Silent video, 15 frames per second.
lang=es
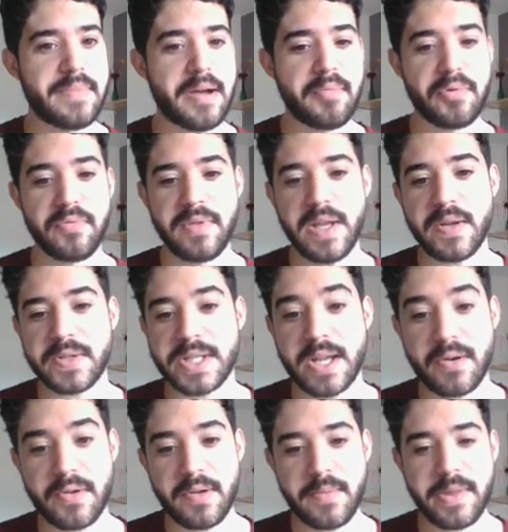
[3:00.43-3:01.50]
va a haber un diario de
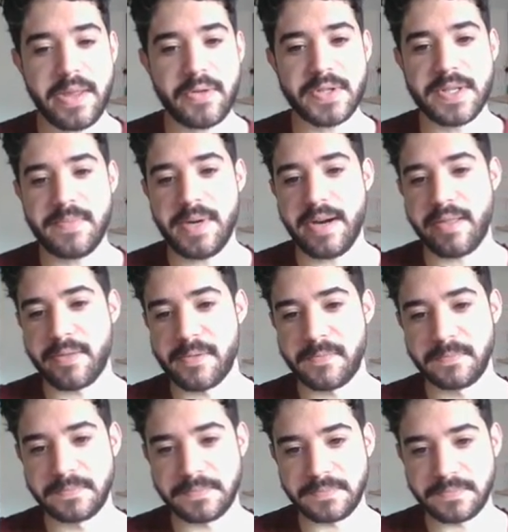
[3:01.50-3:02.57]
desarrollo a mediados de marzo.
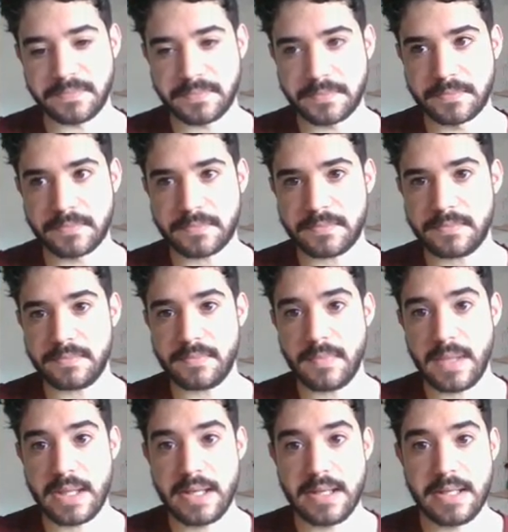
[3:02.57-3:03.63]

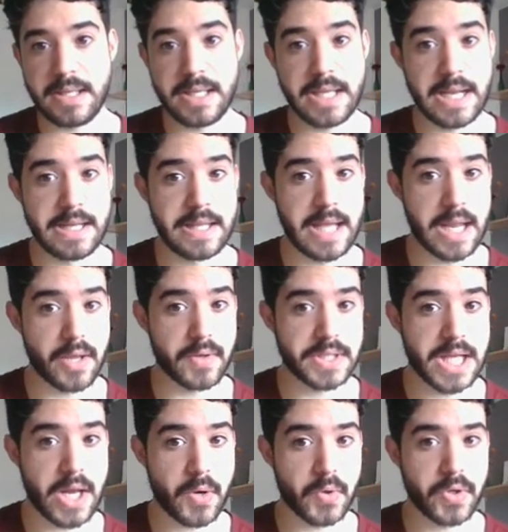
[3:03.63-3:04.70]
Y el diario de
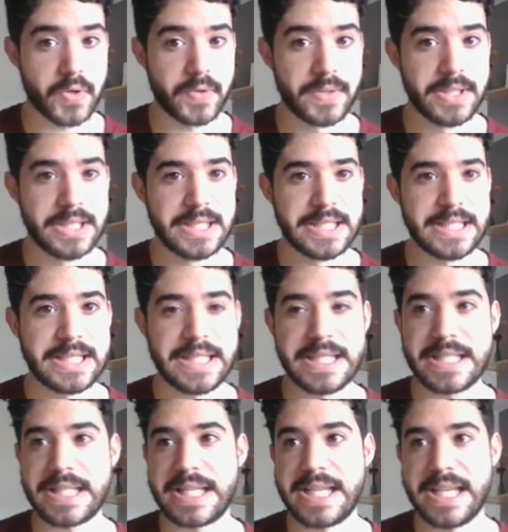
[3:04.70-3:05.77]
desarrollo
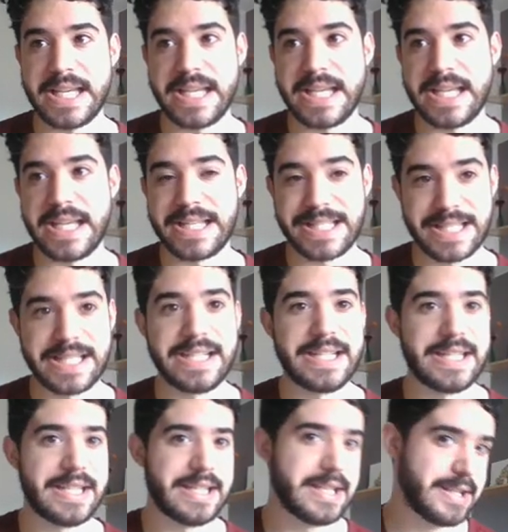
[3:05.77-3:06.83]
es que es
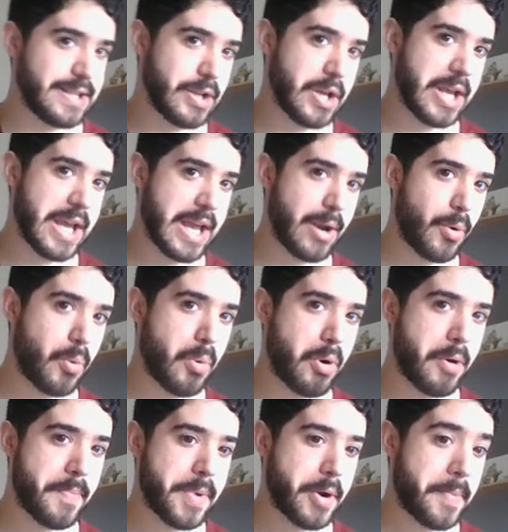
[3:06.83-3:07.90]
de el
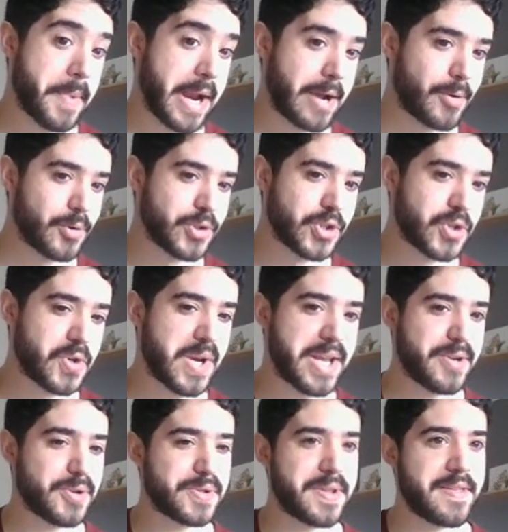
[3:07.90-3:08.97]
juego, pero para consola,
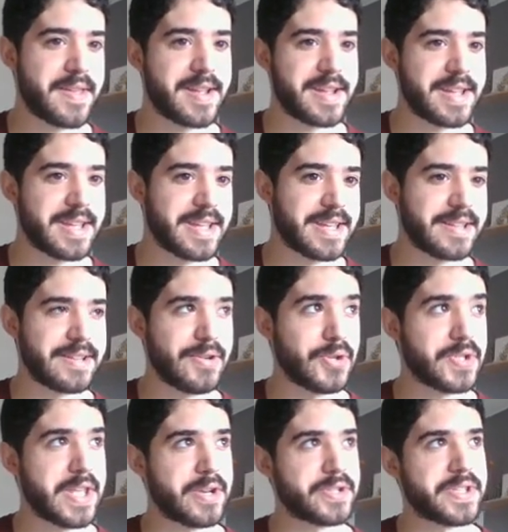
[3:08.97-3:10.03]
y nos dicen que
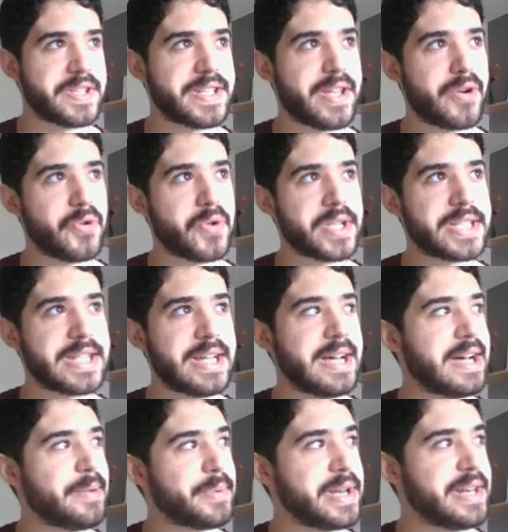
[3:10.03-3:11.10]
los diarios de desarrollo
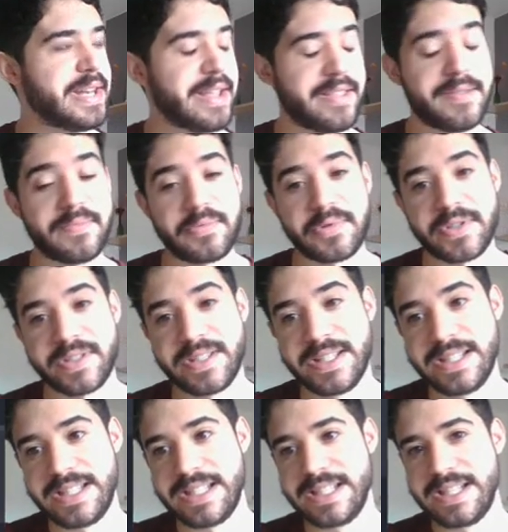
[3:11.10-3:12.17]
hasta abril nada, pues,
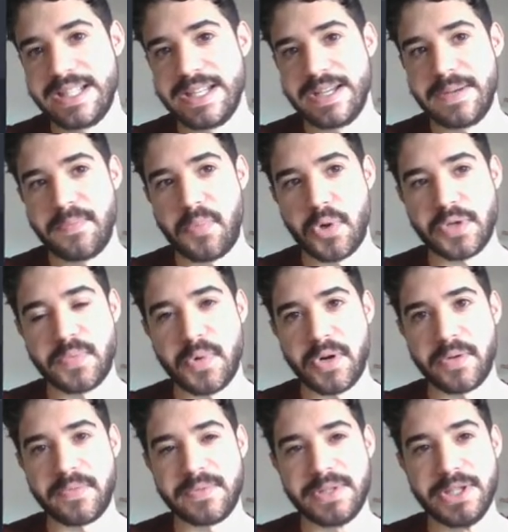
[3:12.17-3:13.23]
pues
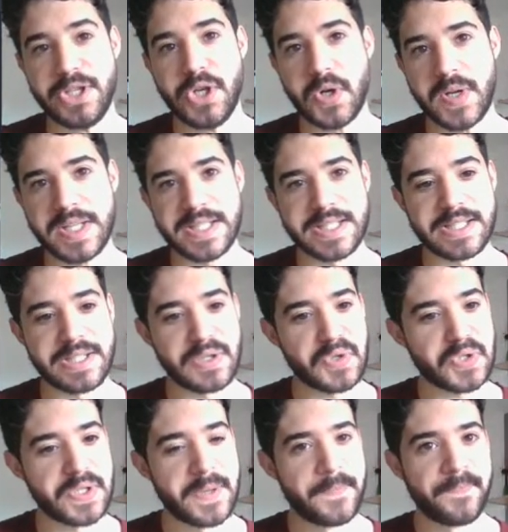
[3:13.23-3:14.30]
bueno, yo qué sé,
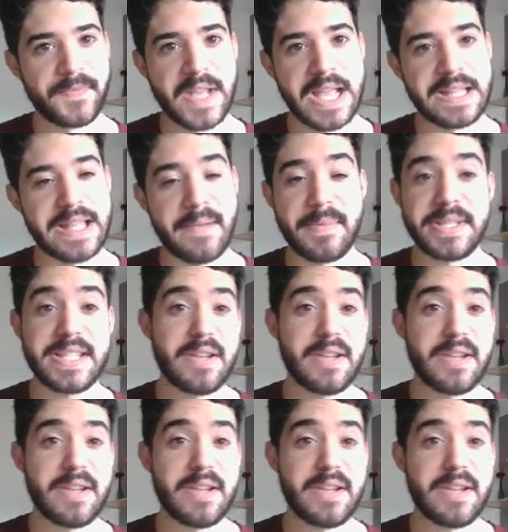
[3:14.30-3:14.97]
chicos. También